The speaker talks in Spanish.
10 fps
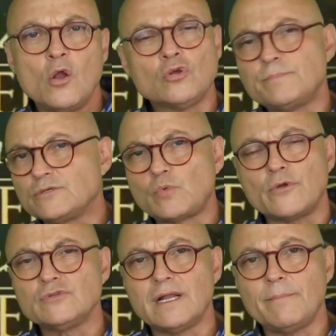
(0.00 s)
Los
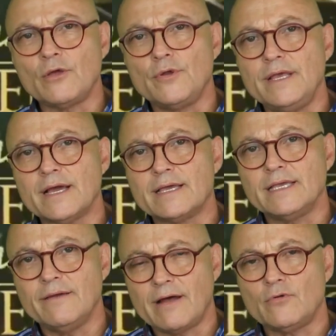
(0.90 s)
vestuarios de la mayoría
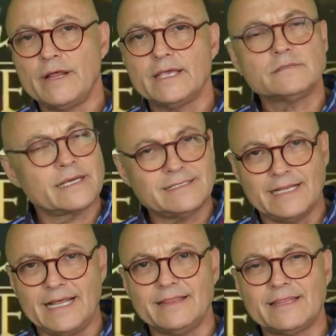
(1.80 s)
que llevaron ellas,
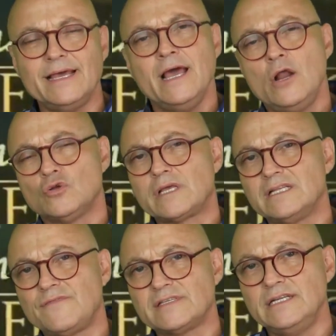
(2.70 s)
excelente. Los que
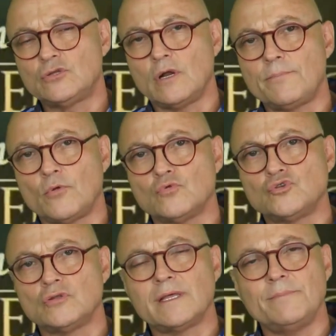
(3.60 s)
les facilitó la
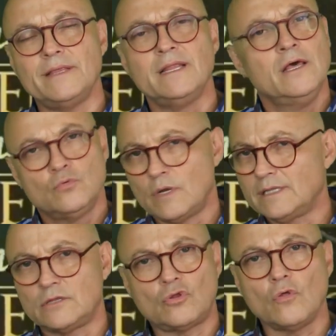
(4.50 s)
producción también
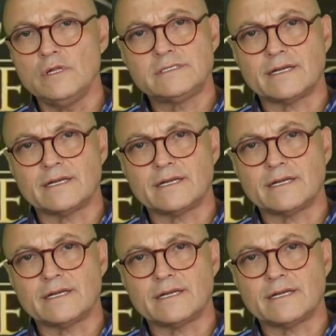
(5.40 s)
durante todo el